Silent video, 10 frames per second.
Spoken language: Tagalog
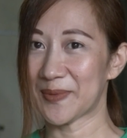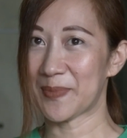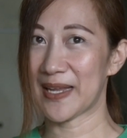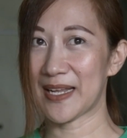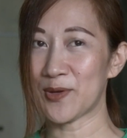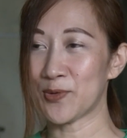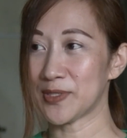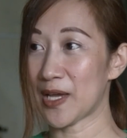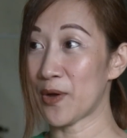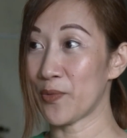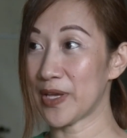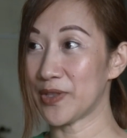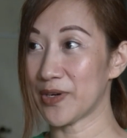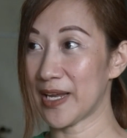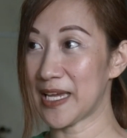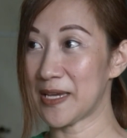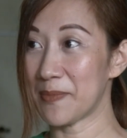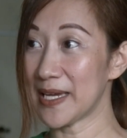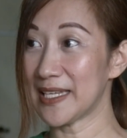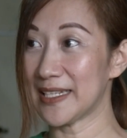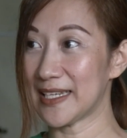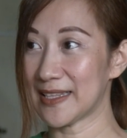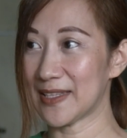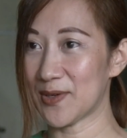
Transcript: para kung sa ang weather ay mainit,